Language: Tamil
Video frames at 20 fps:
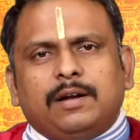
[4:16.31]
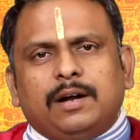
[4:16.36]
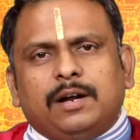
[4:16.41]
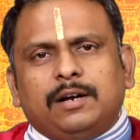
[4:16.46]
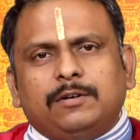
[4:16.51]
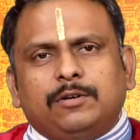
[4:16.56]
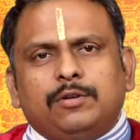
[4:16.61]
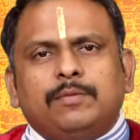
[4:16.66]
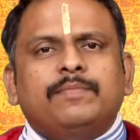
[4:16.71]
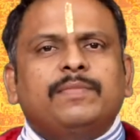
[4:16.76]

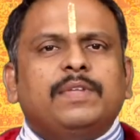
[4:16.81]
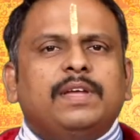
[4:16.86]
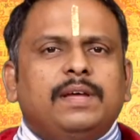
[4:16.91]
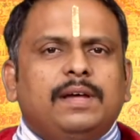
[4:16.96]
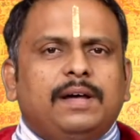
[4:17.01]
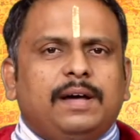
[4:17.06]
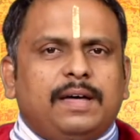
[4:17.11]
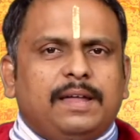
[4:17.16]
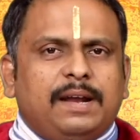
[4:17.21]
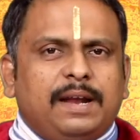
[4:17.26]
காட்டும்
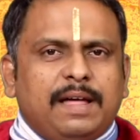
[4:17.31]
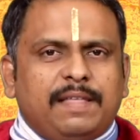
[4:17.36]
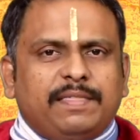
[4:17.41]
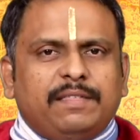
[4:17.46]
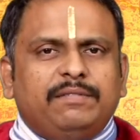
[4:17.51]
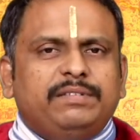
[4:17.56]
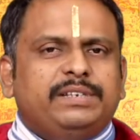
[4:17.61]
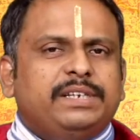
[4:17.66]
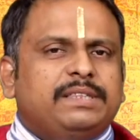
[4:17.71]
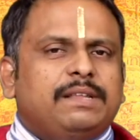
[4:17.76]
அதனால்
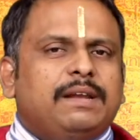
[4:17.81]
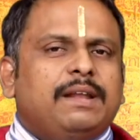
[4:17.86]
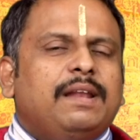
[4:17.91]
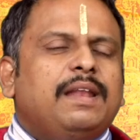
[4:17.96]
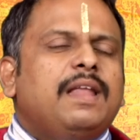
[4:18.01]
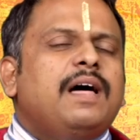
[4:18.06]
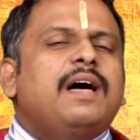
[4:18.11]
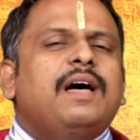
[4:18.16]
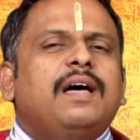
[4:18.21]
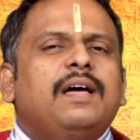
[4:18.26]
அந்த
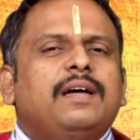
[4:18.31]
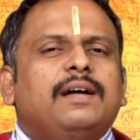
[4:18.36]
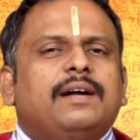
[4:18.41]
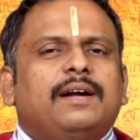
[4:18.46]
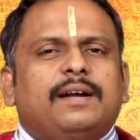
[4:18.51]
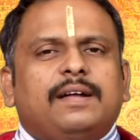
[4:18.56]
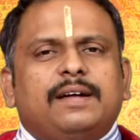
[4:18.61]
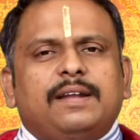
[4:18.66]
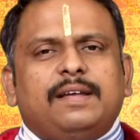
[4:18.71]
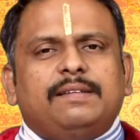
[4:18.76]
விஷயத்துலலாம்
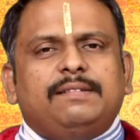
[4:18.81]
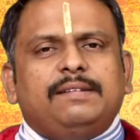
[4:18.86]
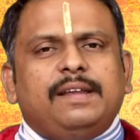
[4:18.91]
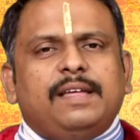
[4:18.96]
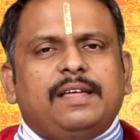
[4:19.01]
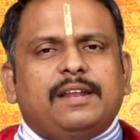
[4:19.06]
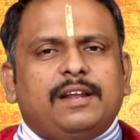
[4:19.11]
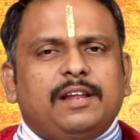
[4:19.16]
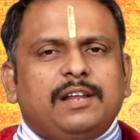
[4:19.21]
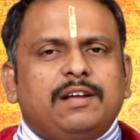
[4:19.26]
கடகராசி
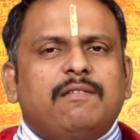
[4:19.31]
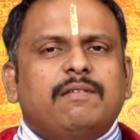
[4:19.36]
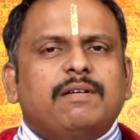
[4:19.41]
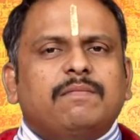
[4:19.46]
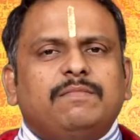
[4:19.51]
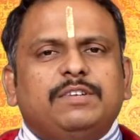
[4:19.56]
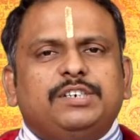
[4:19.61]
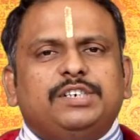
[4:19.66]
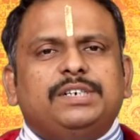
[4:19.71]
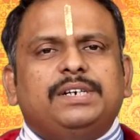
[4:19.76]
நேயர்கள்
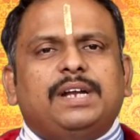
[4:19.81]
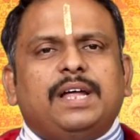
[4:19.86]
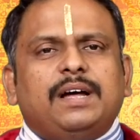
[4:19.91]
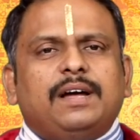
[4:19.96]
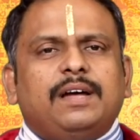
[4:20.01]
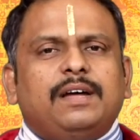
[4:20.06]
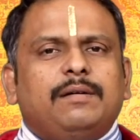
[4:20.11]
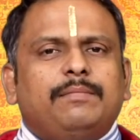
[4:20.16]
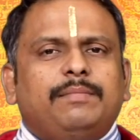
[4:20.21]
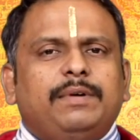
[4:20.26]
கவனம்
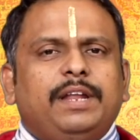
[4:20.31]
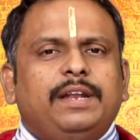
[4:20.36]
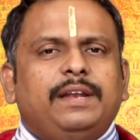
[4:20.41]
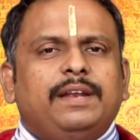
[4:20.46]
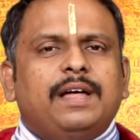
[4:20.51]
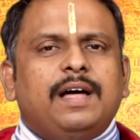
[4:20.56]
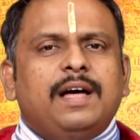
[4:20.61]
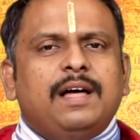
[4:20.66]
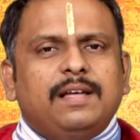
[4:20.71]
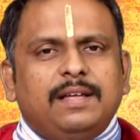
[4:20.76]
வச்சுக்கிட்டாங்க
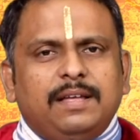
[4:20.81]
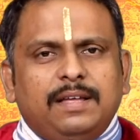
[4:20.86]
அப்படின்னா